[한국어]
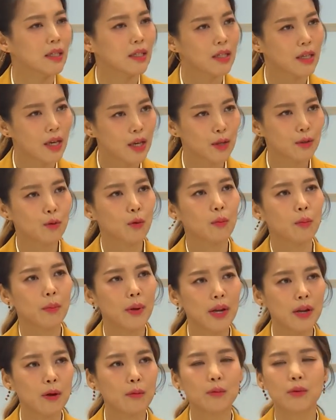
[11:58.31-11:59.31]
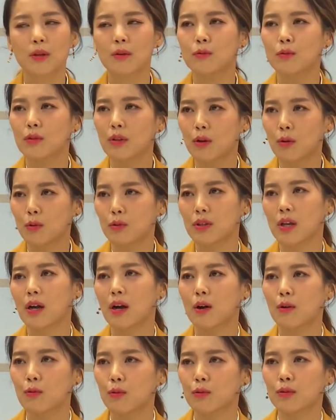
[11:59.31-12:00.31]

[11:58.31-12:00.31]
계속 폐렴 때문에 고생하고